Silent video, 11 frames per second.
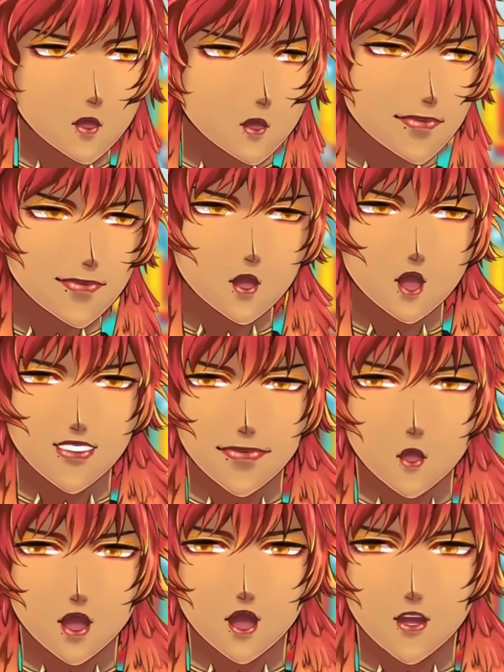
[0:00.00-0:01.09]
ทีมงานหลัง
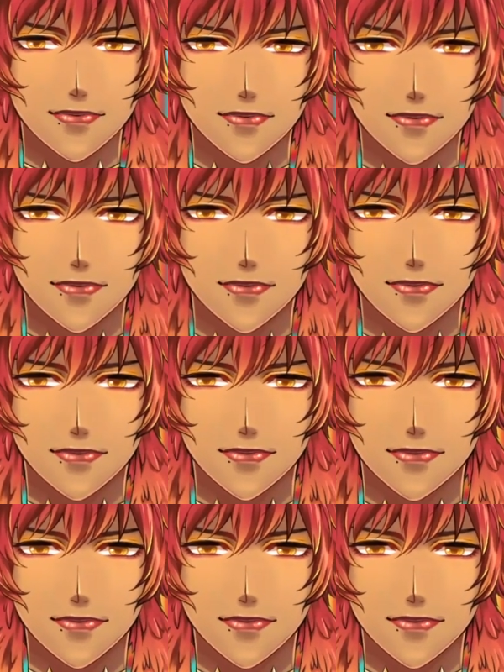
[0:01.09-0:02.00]
บ้านแบบ